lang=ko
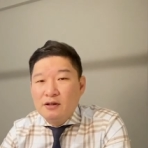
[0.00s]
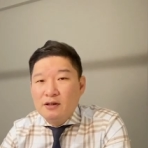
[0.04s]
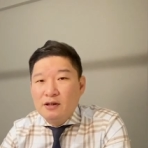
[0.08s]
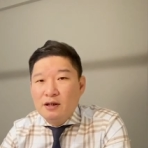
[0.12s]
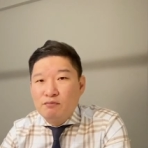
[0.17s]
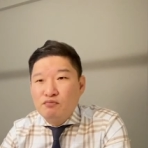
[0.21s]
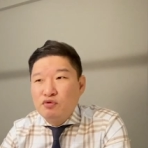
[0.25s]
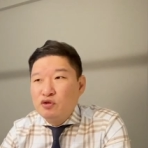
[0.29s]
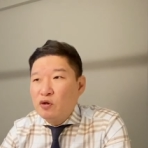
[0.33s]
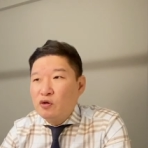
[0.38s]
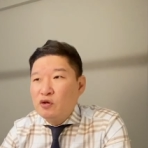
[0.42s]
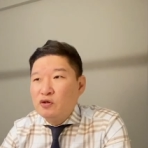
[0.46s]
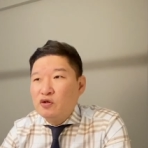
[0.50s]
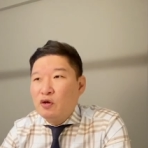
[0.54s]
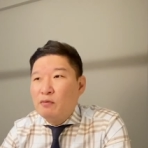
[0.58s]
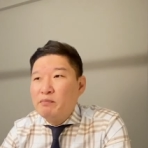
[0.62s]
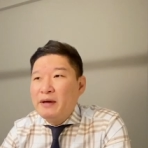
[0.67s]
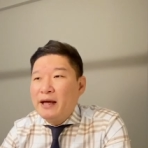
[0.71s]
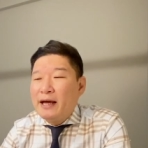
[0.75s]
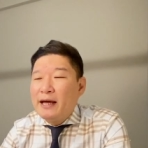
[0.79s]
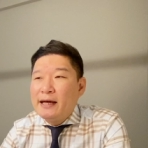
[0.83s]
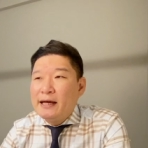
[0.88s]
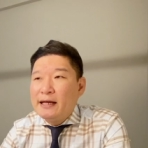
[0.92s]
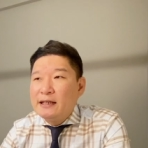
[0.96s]
무조건
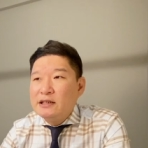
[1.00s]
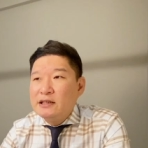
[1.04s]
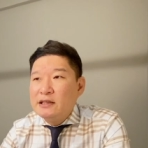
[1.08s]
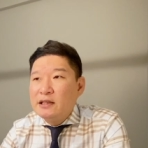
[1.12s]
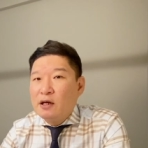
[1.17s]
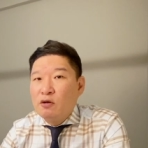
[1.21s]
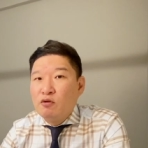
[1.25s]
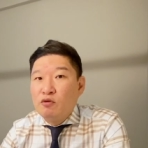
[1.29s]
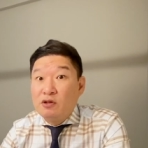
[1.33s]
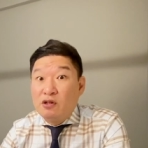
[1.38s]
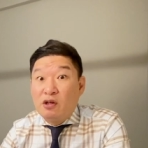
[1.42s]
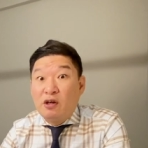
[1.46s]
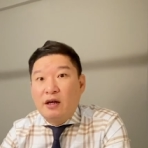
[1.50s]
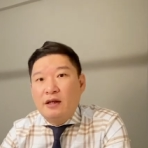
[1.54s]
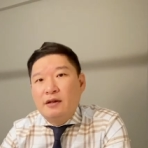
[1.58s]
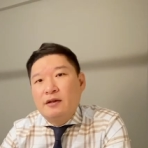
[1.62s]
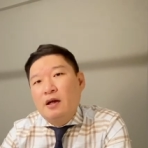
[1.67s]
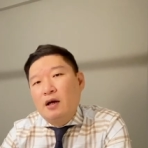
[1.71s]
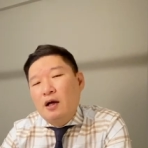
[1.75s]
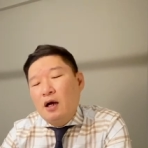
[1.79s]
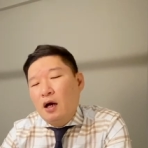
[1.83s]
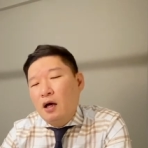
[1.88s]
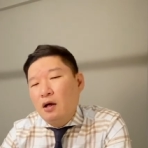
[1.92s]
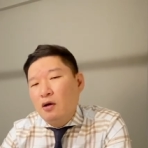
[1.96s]
전매해야지 라고
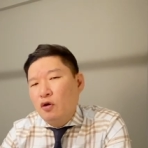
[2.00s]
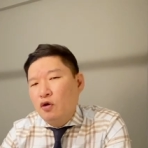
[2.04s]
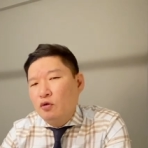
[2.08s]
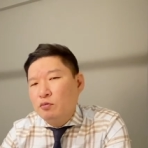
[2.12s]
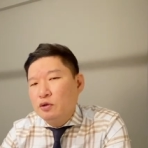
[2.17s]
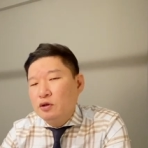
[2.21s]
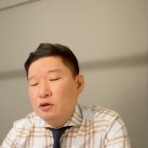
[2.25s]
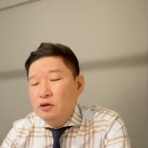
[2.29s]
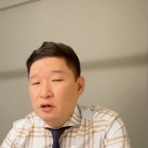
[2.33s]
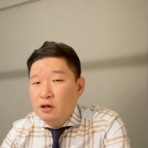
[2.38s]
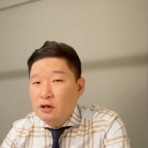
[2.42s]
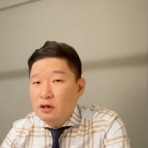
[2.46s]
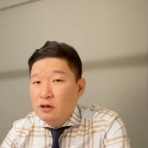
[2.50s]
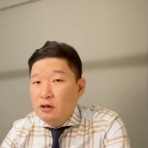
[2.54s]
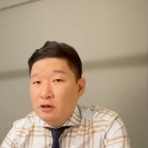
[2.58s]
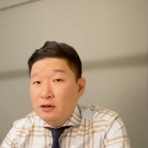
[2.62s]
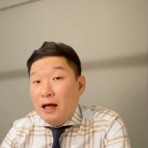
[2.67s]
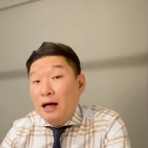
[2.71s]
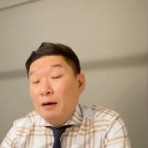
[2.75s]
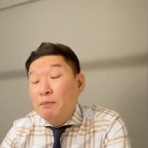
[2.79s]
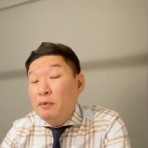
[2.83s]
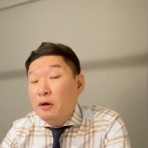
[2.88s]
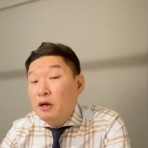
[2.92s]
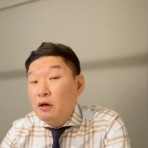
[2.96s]
들어갔다가 여러분
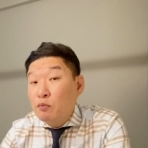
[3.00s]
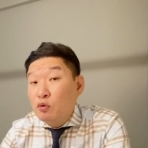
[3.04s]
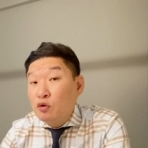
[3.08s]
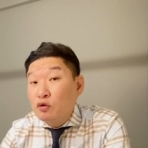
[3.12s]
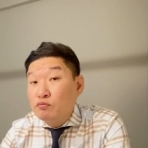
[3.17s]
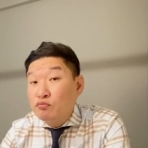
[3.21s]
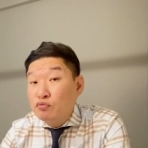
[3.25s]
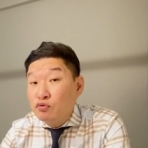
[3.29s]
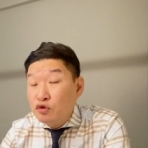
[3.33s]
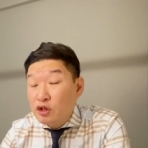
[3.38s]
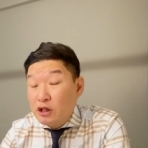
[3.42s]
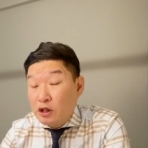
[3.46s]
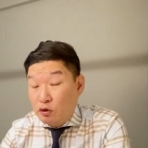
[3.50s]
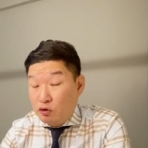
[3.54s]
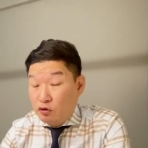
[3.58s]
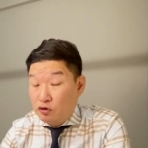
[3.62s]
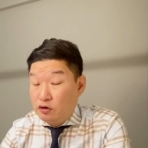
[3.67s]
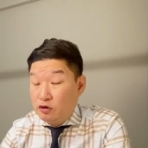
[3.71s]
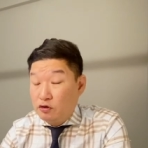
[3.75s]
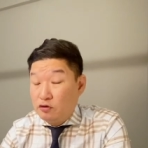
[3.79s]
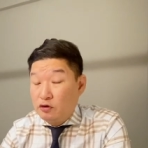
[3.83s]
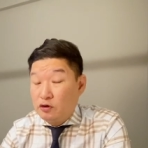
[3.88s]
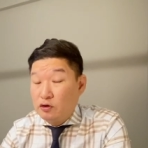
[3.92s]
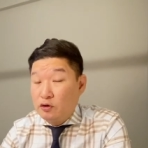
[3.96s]
낭패를 보는 분도
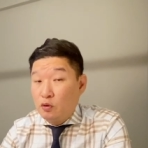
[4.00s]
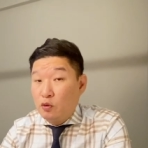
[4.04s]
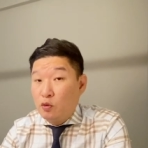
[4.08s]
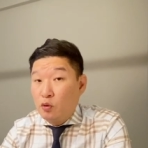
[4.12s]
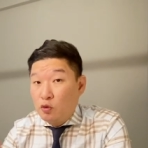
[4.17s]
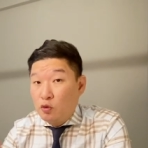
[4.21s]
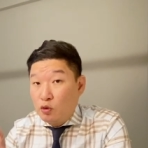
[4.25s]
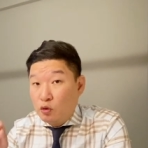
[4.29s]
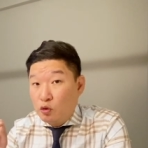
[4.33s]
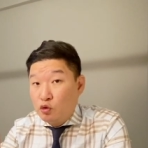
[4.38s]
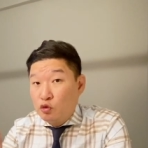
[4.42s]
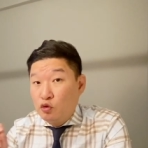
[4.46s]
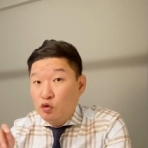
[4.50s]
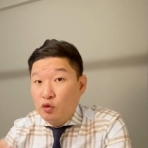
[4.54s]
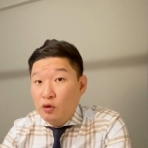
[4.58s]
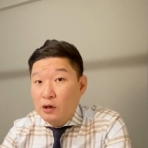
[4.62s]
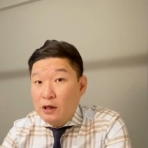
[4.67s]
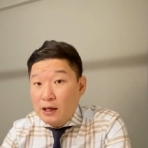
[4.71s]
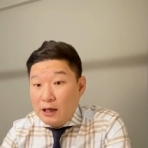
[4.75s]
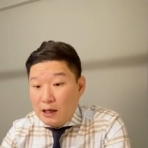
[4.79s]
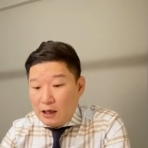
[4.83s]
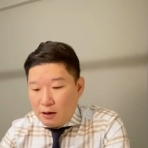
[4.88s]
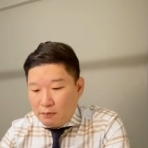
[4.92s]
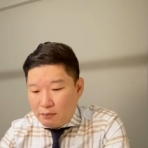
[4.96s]
있거든요 그래서 꼭 그것도
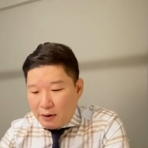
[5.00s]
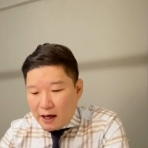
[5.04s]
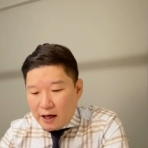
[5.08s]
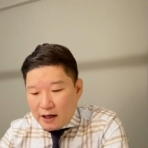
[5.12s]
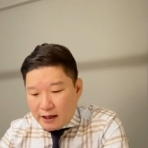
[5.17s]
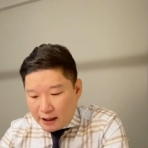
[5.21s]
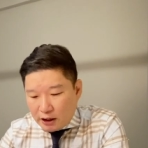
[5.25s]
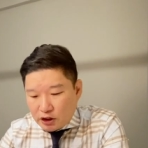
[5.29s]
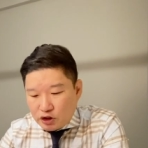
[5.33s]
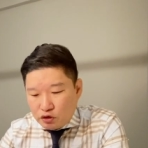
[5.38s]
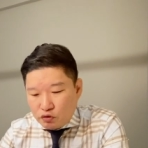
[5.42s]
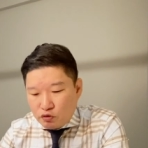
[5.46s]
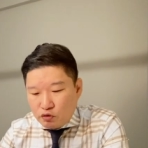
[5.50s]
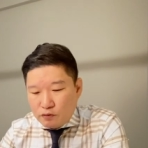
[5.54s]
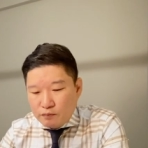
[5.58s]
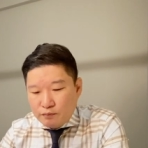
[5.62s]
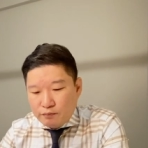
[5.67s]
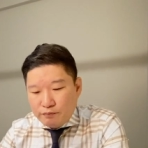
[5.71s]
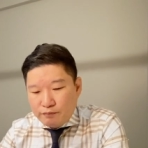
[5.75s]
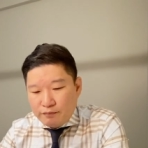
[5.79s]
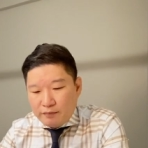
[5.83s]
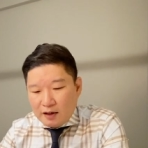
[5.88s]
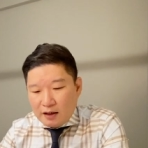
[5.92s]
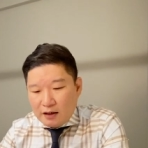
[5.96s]
파악하시고
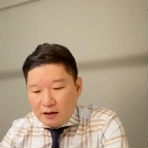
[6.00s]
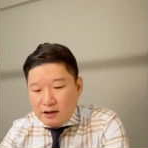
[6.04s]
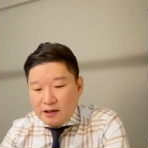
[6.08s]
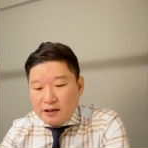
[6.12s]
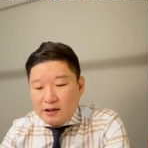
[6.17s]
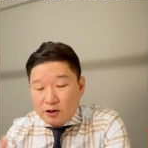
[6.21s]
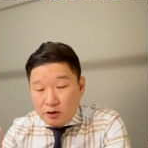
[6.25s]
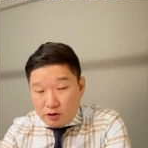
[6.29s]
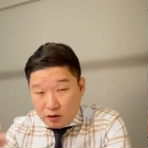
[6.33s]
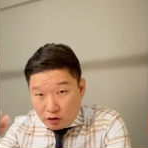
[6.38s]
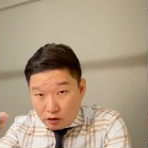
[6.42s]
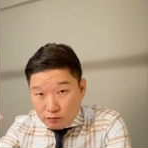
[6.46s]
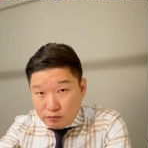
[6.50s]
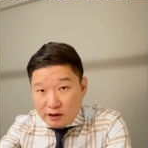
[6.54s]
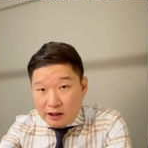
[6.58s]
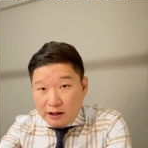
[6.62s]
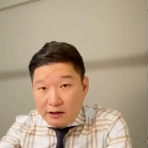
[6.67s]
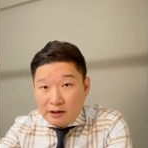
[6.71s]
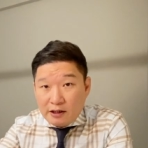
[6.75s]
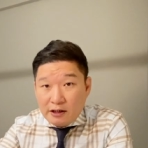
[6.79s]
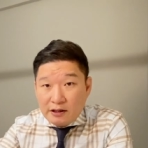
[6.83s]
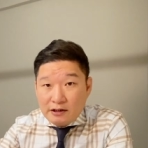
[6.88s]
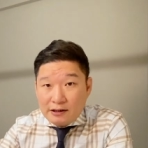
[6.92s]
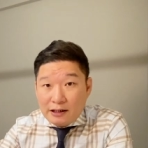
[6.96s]
그
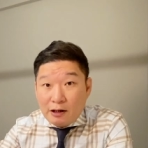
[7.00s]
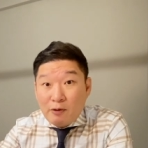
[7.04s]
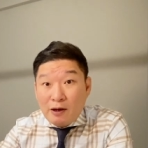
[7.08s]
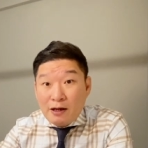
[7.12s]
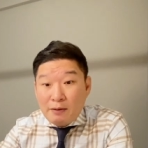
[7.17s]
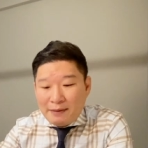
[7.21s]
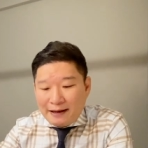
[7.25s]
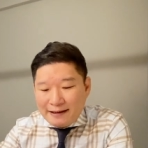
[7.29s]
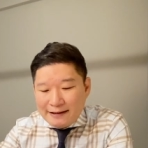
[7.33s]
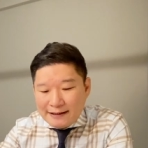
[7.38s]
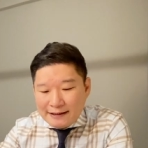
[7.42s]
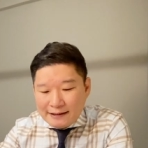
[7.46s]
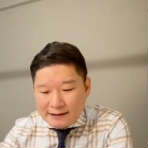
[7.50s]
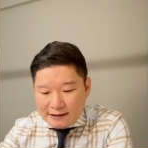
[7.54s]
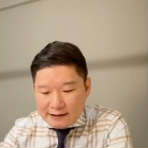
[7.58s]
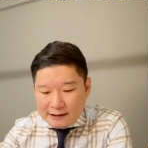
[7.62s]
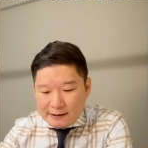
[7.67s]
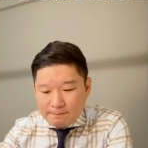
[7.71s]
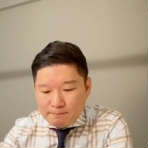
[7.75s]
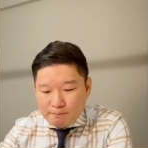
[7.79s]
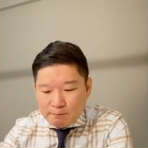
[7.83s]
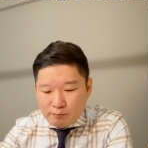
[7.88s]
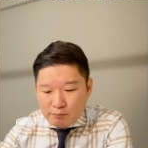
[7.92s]
여러분한테 상황이 맞는지